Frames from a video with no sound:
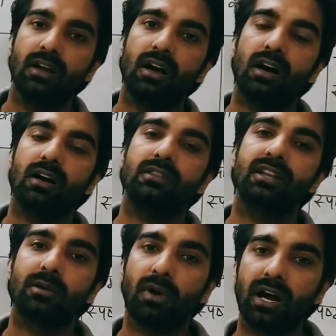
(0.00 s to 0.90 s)

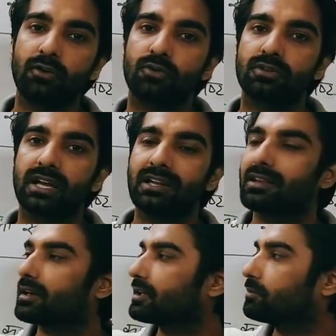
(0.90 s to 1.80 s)
निर्माण होता है
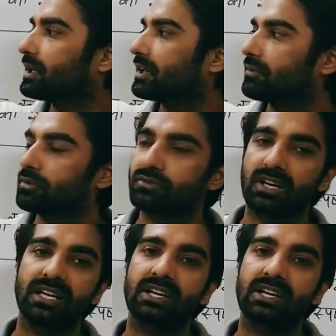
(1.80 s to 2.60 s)
लर्निंग बिहेवियर उसका